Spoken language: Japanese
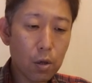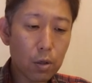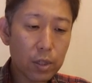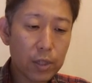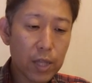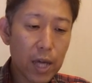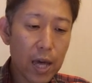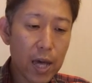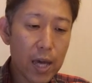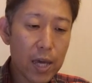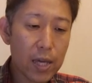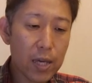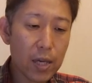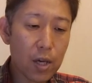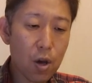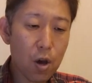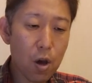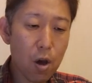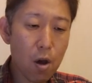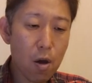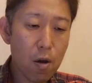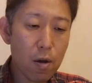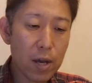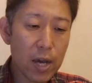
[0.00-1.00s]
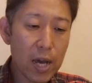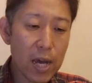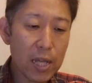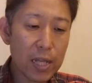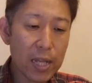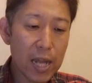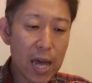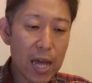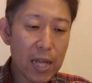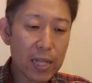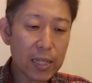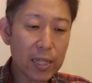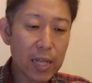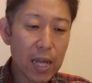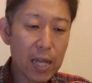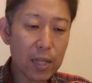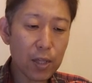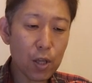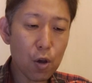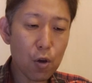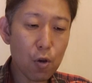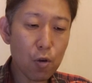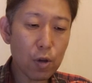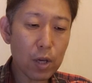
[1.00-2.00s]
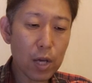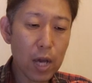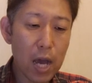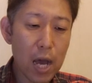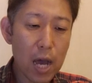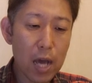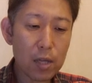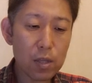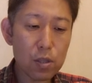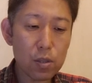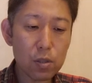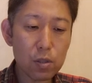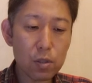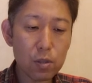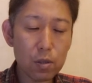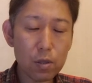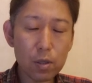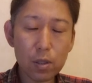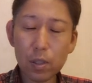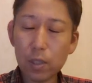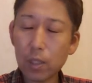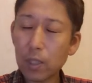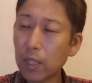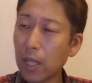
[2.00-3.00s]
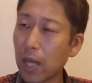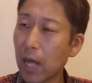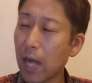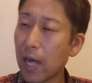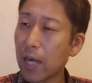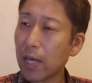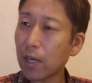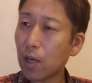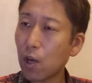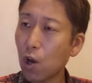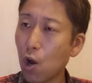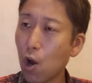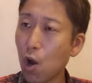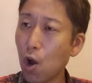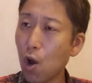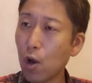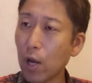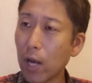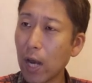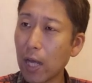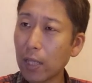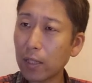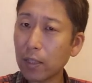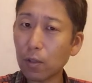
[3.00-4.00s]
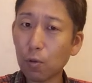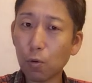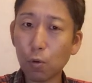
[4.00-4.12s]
最高が何なのか最高がっ